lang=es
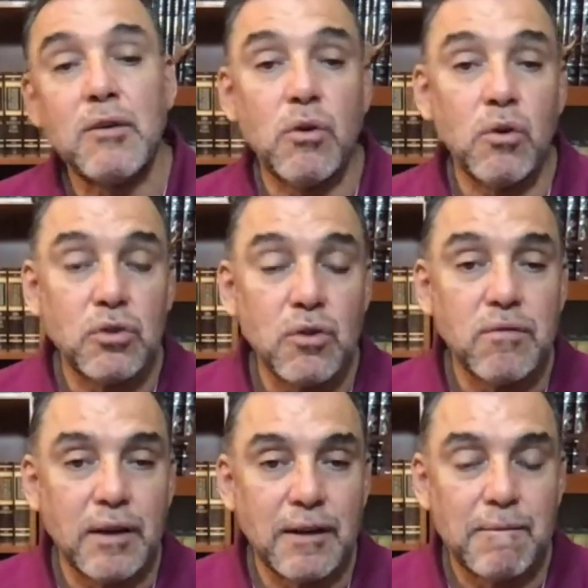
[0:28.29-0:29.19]
luego
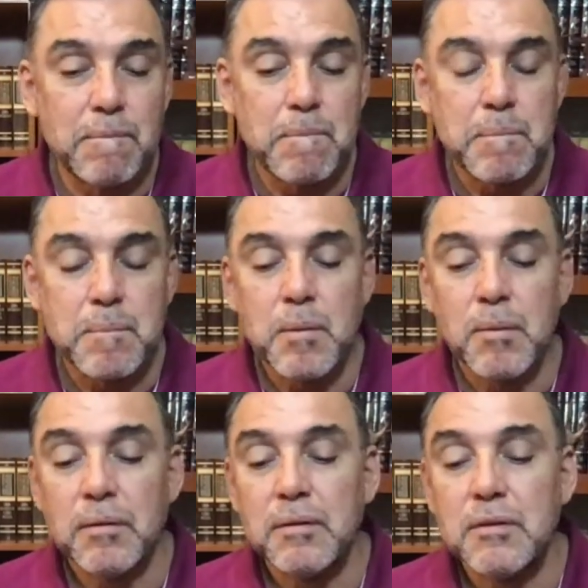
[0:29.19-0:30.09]
triunfan.
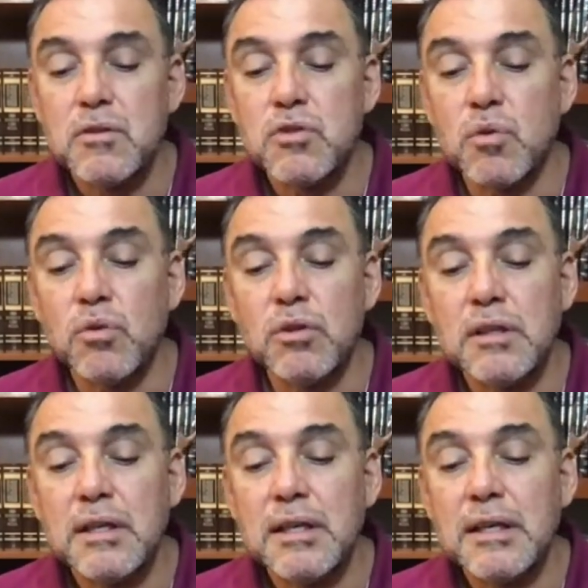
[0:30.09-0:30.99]
Sun
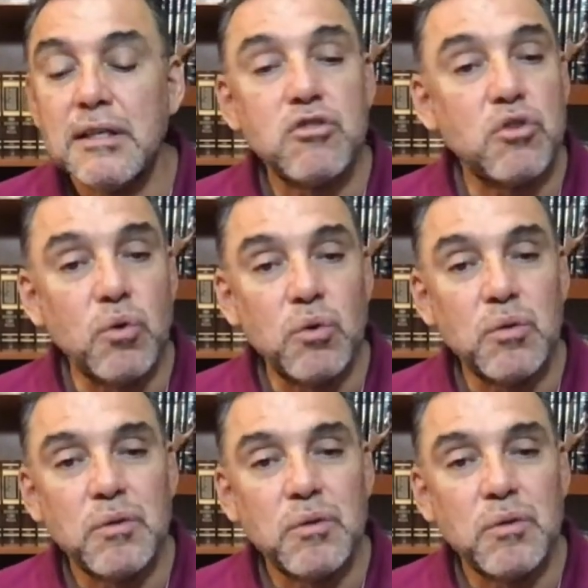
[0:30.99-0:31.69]
Tzu.